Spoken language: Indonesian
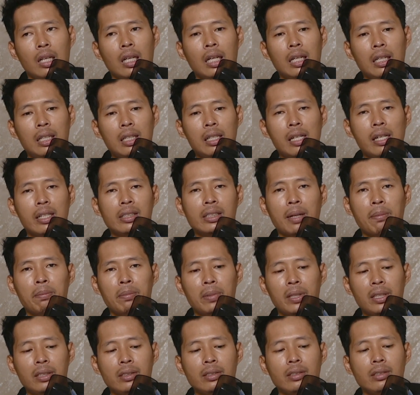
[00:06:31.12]
Ini dari
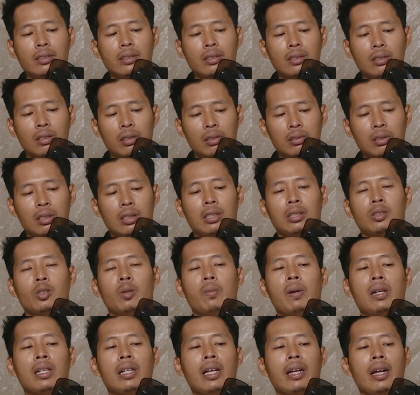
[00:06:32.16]
samping, terus kita
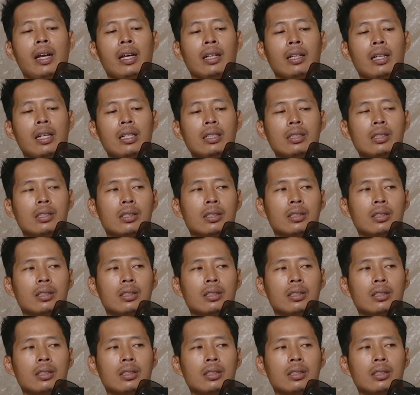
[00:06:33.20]
cobain dari atas.